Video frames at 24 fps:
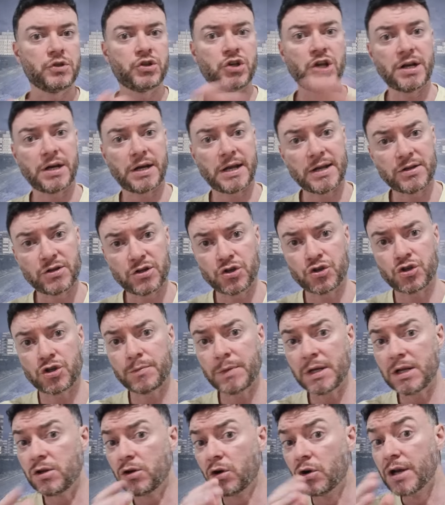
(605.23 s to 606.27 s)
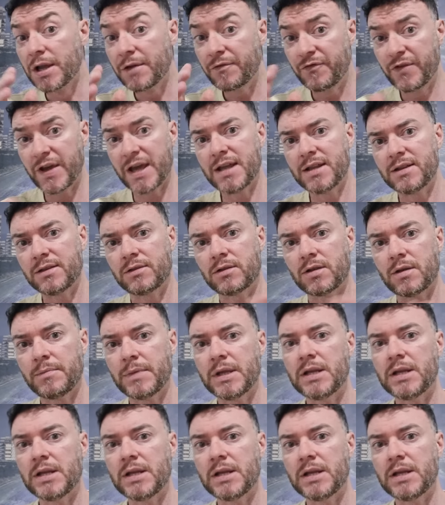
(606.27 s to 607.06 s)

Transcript: circa 10 milioni, 20